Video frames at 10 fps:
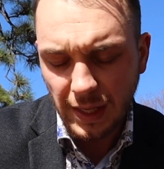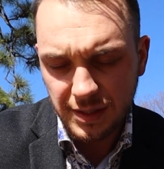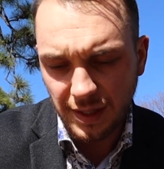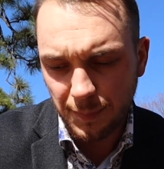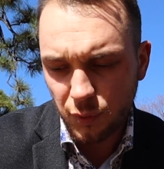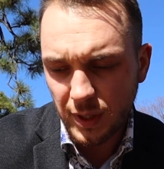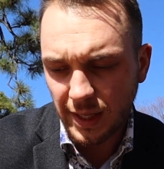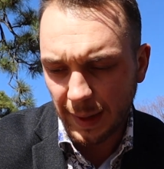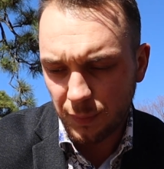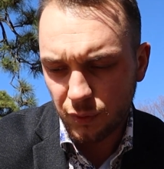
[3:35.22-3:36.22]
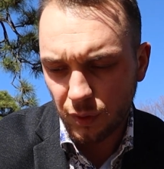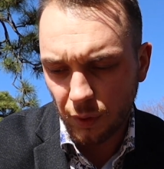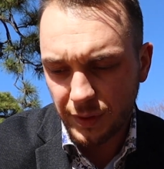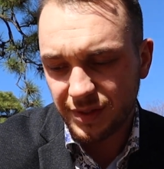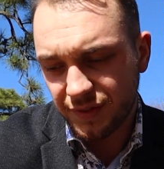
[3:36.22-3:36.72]
ça peut être un peu
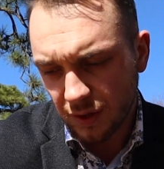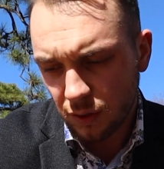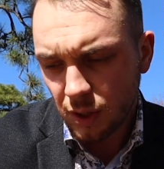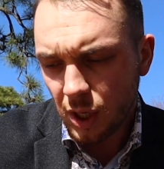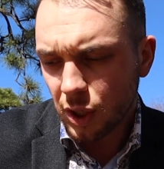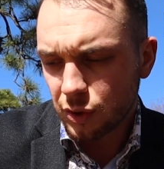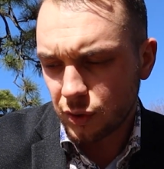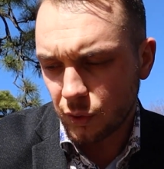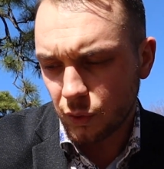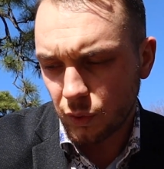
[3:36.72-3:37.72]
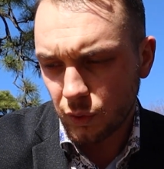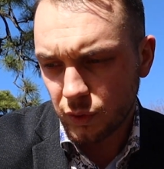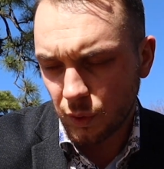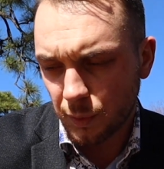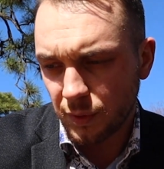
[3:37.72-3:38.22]
euh, différent de
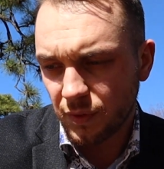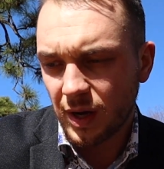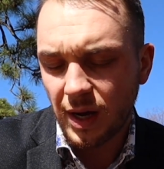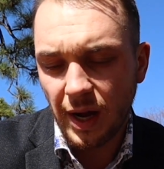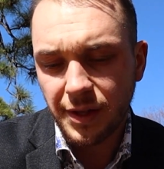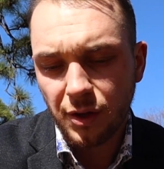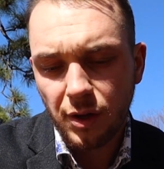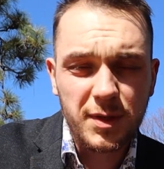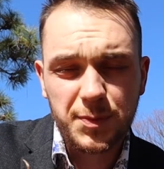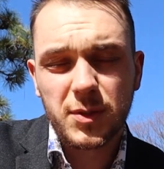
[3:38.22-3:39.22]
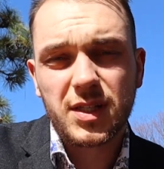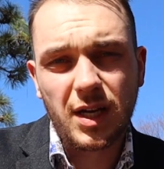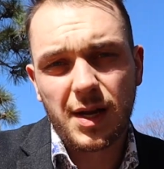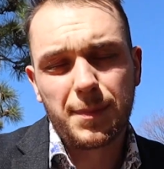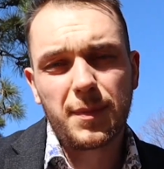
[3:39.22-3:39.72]
ce qu'on peut voir ailleurs. Mais je pense qu'il y
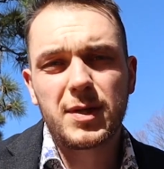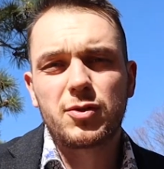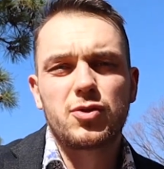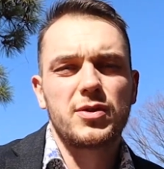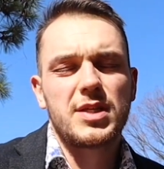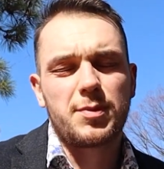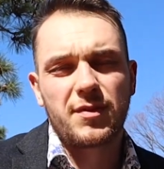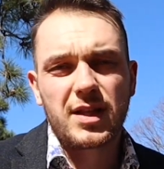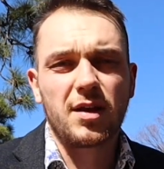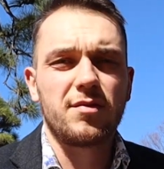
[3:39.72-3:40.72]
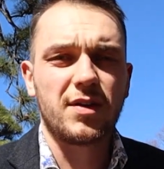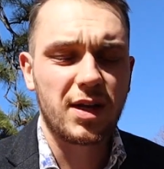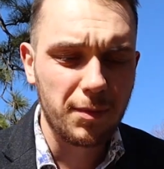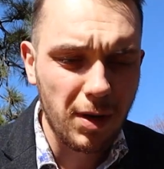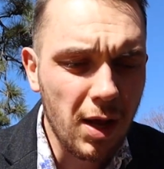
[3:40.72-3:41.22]
a quand même pas mal de choses qui peuvent être
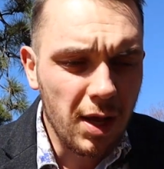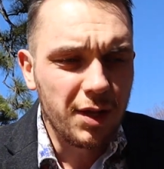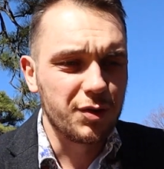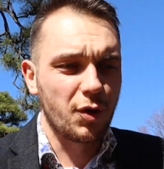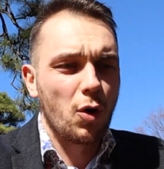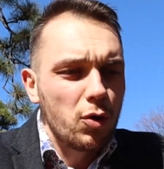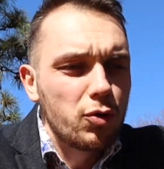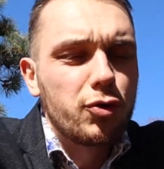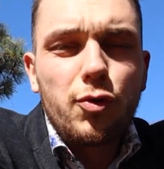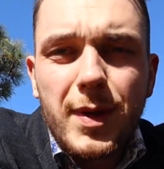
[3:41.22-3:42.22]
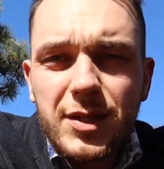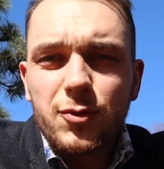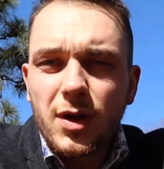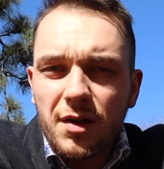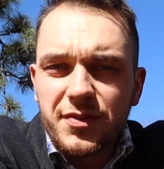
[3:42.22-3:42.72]
valables dans le domaine
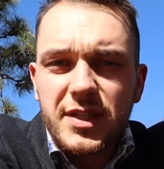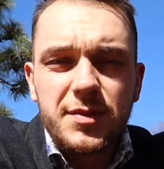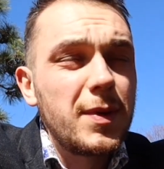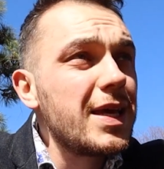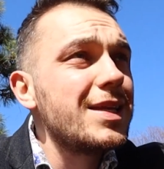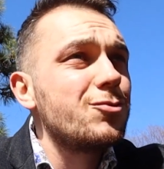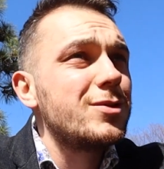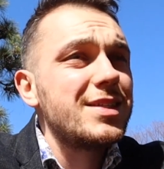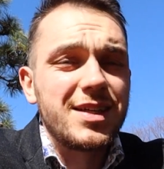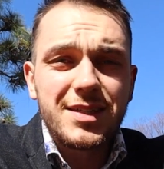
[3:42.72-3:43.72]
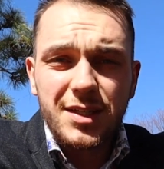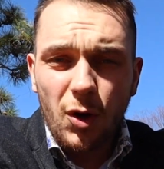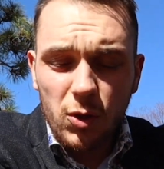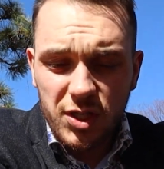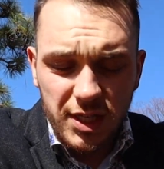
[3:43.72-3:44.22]
du graphisme et du design en